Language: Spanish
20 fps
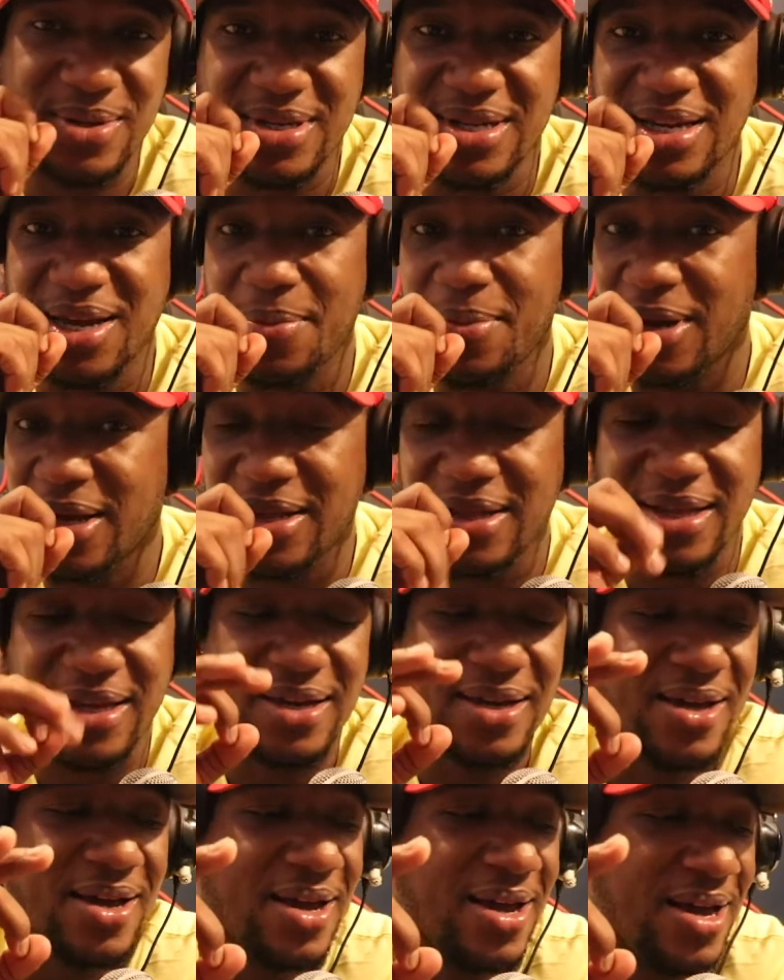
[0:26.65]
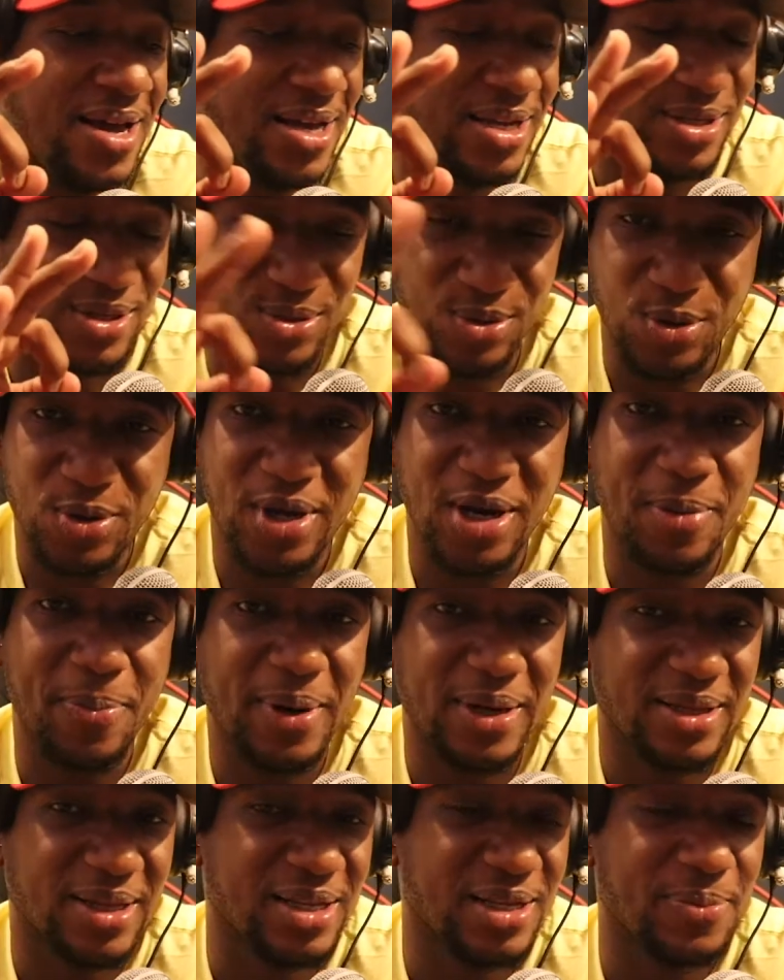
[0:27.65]
Así que mi gente, si tú quieres
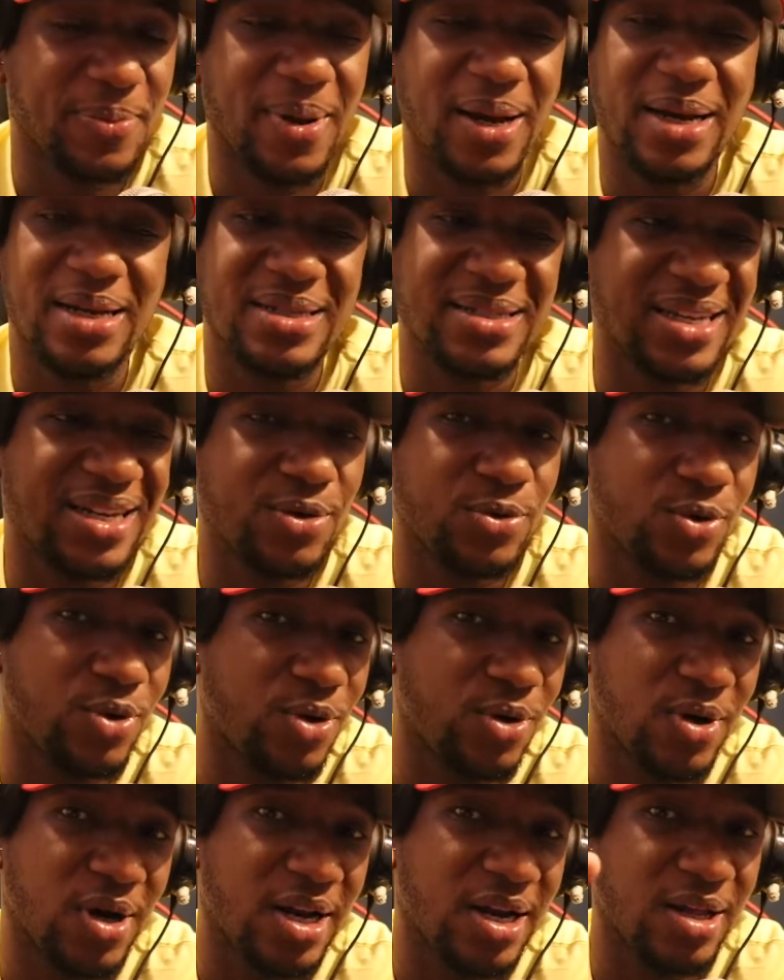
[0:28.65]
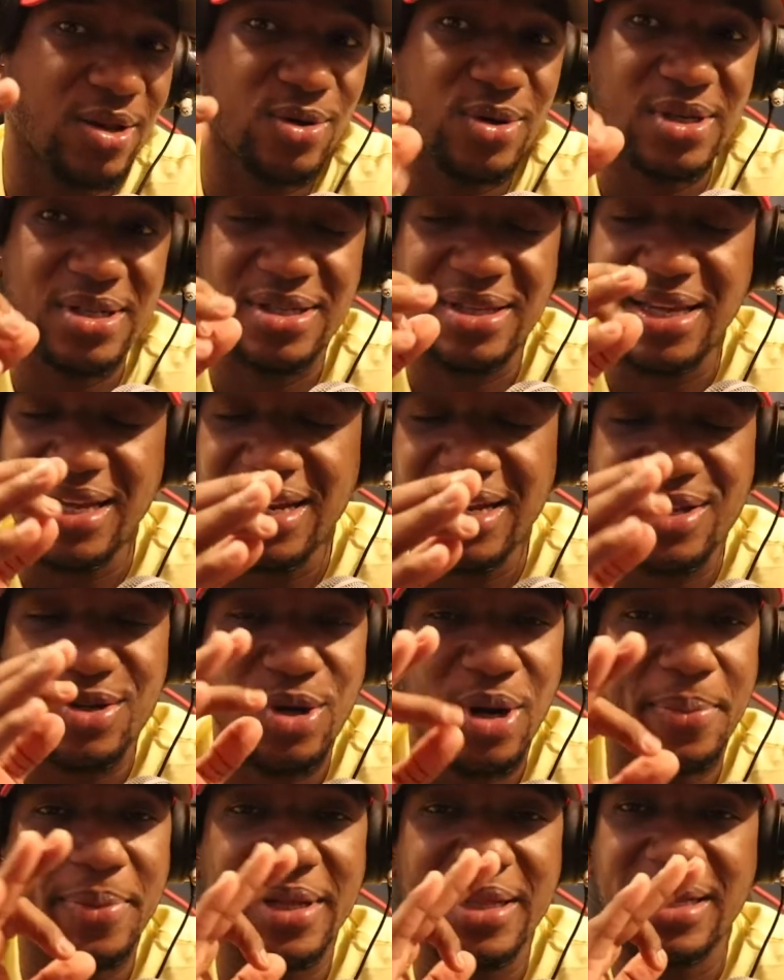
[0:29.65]
participar y ser uno de los ganadores, tienes
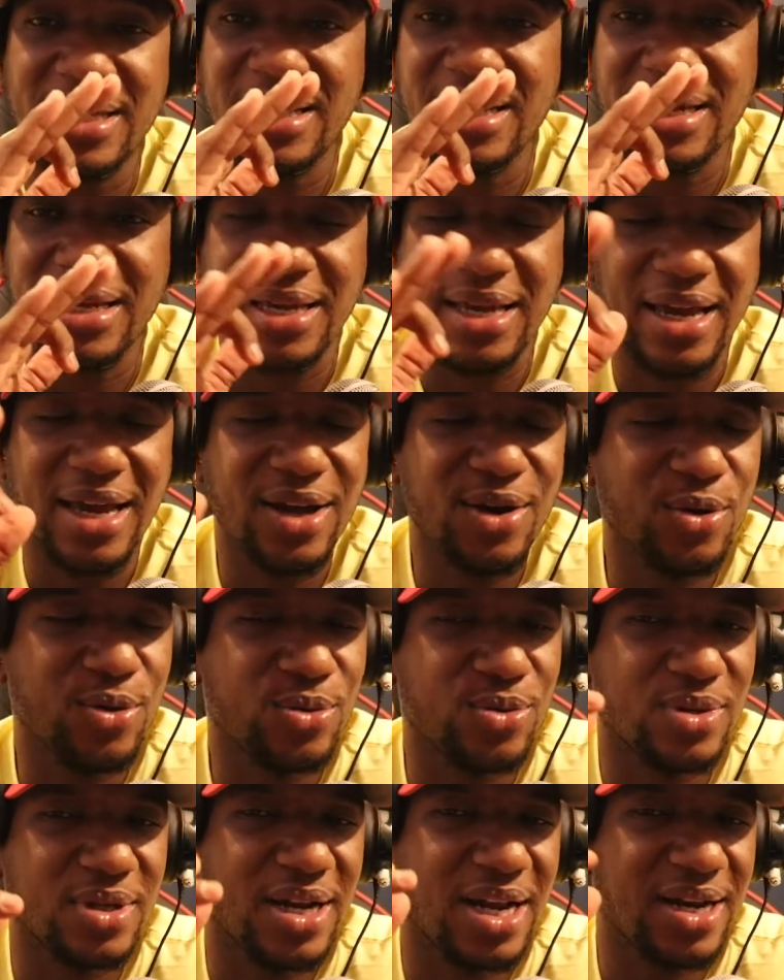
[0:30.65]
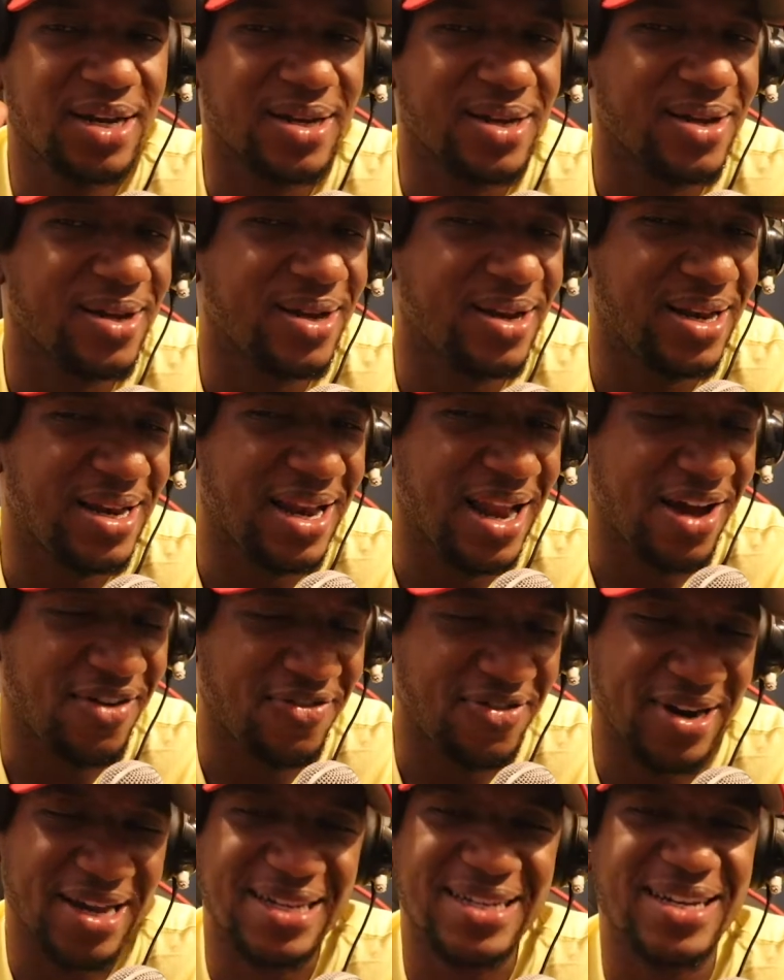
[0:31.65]
solamente que encontrar la
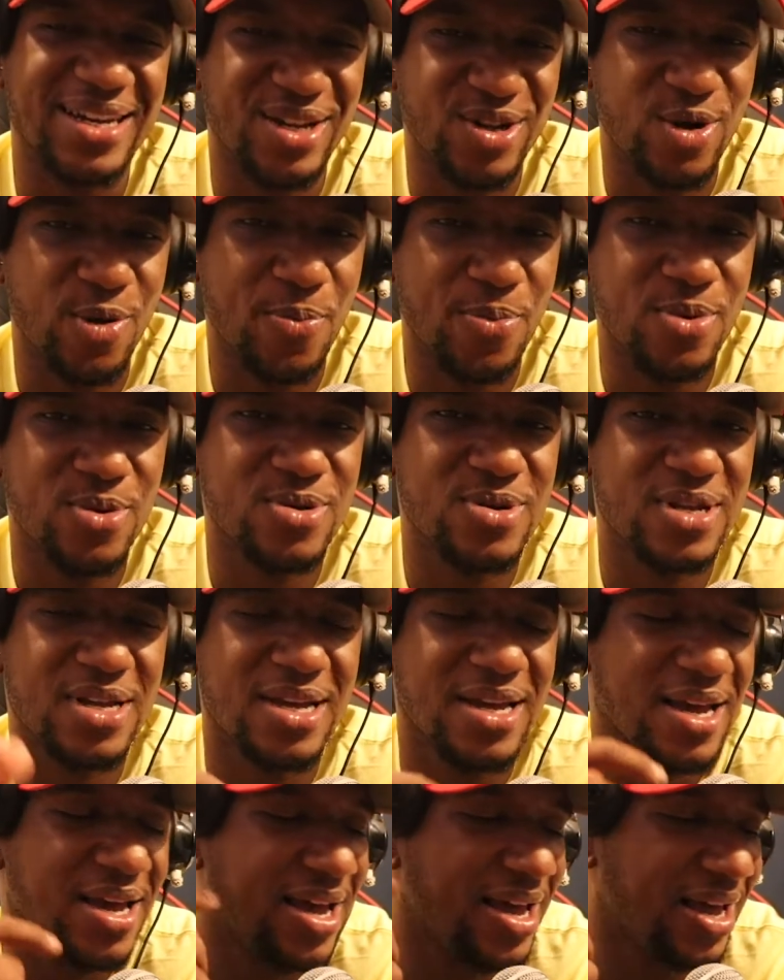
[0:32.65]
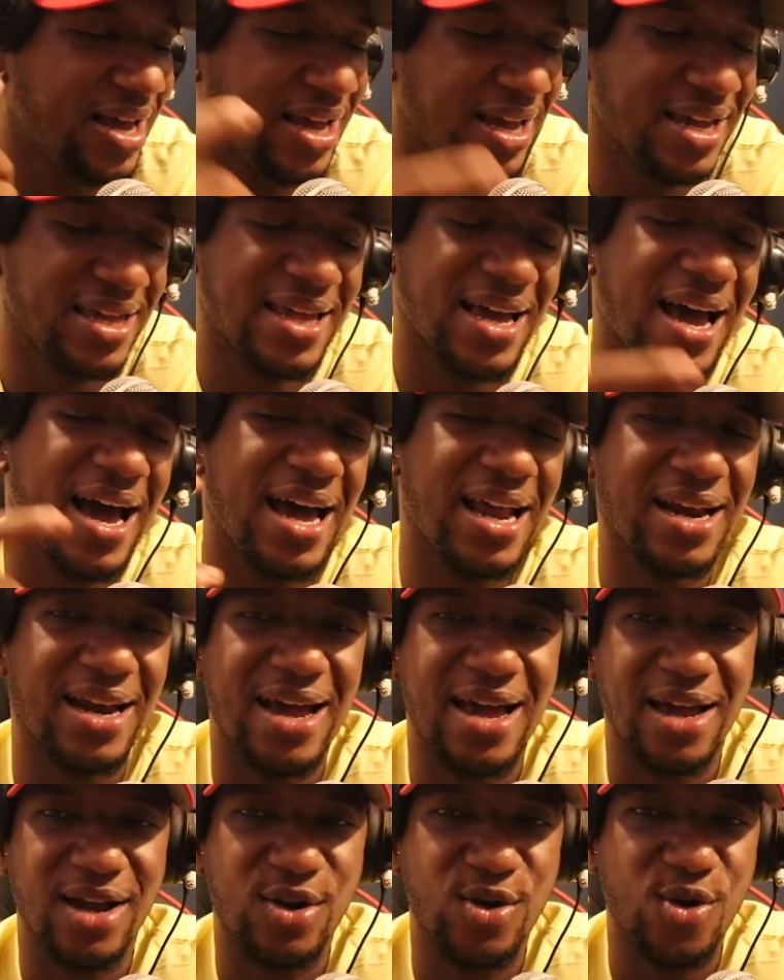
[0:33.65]
frase que yo puse y
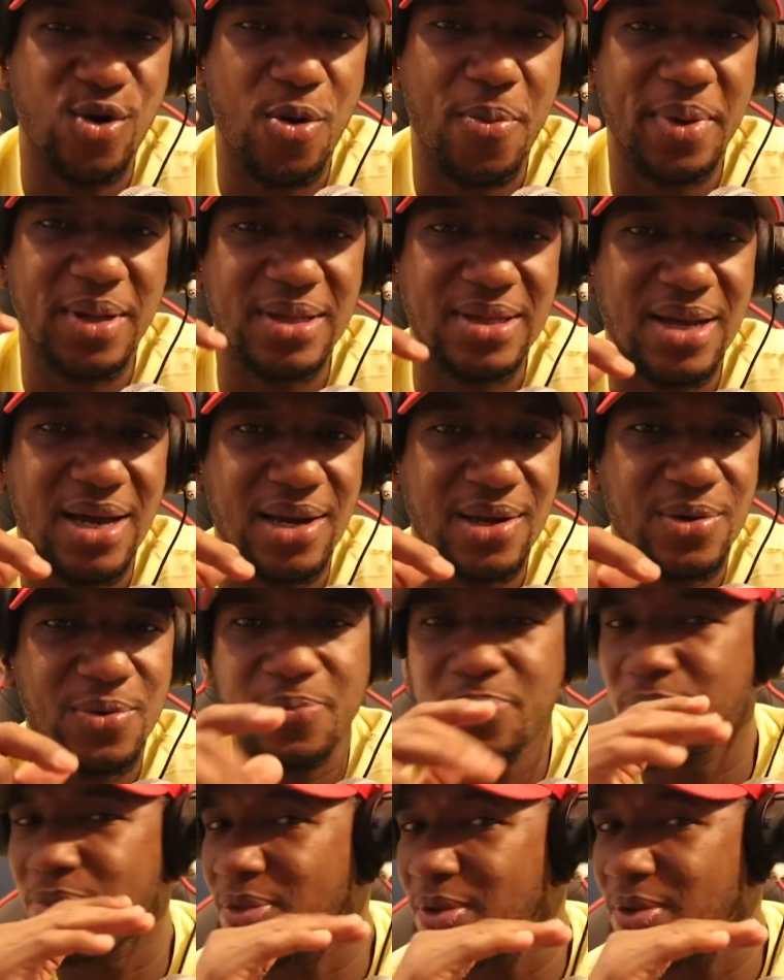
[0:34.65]
dejarla en los comentarios.